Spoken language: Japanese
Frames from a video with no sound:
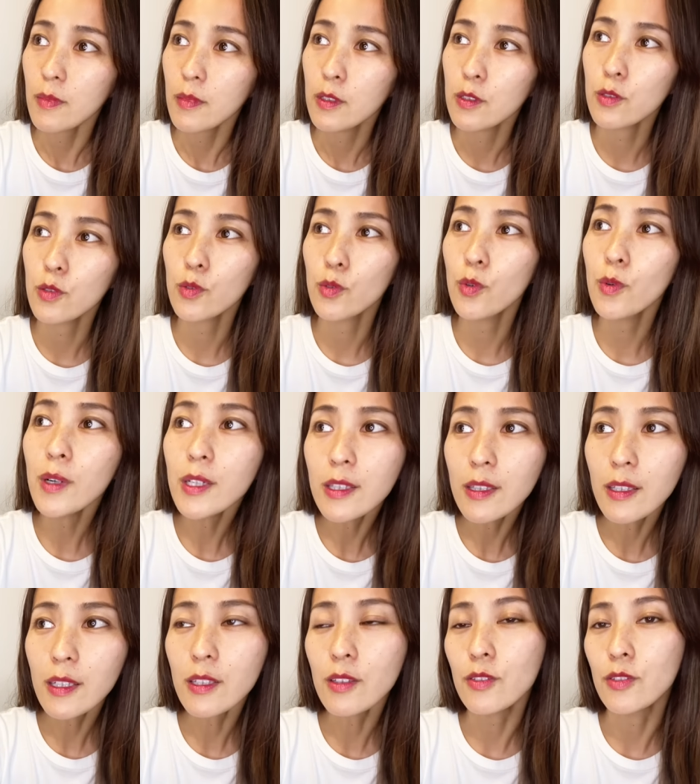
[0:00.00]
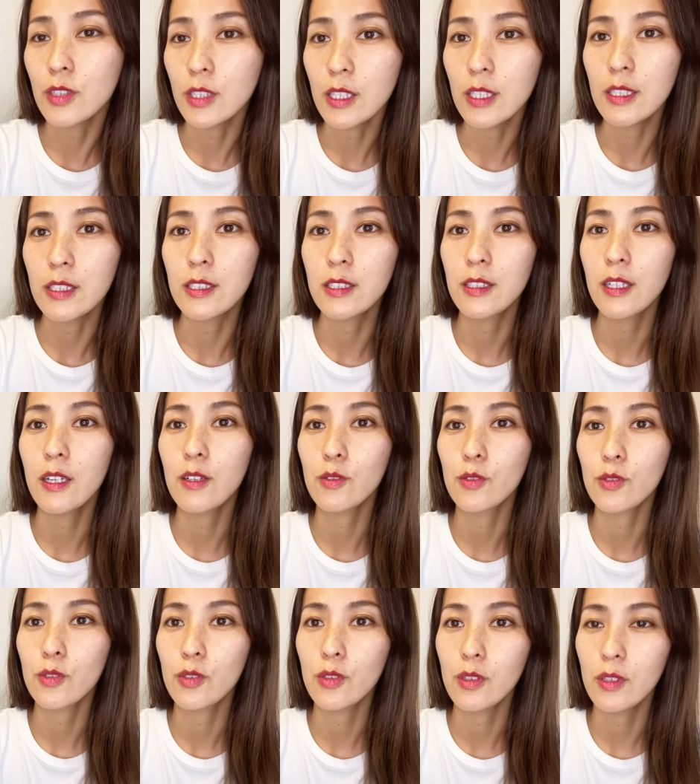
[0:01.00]
その終わった後にしたい
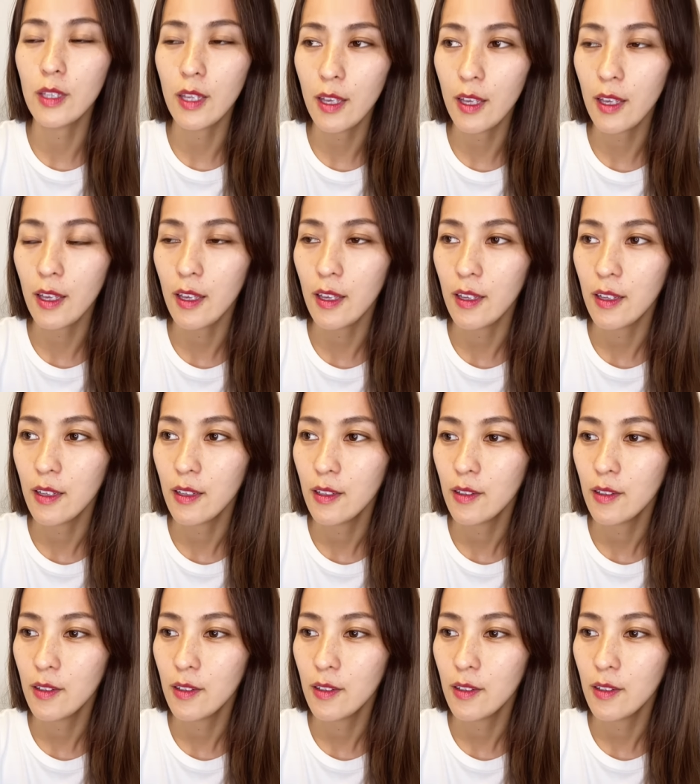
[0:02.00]
ことって